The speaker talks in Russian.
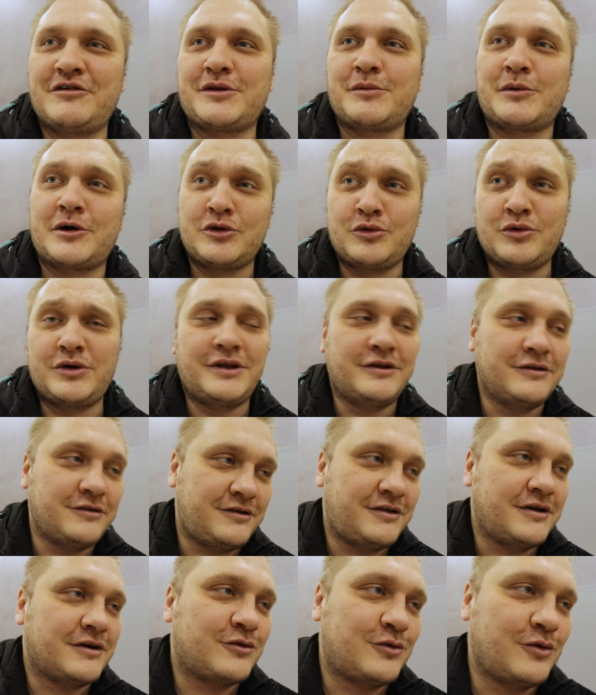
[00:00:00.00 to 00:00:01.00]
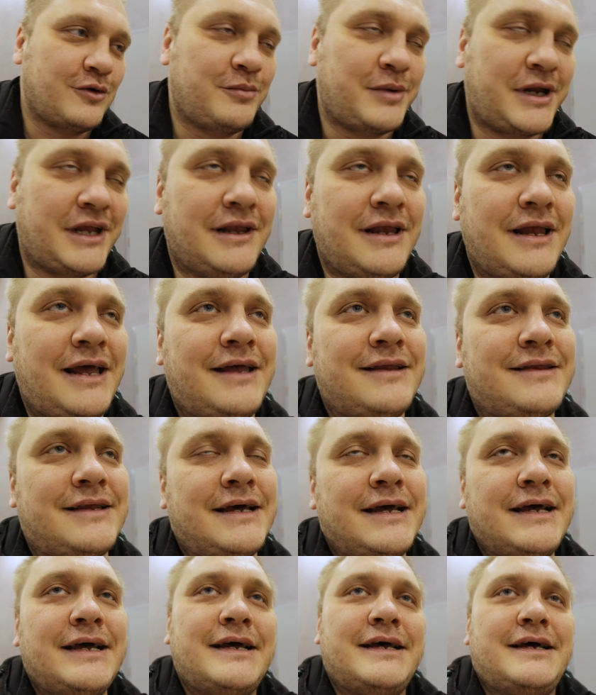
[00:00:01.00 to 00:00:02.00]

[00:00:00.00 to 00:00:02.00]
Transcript: в этом году, один из тех, кто определяет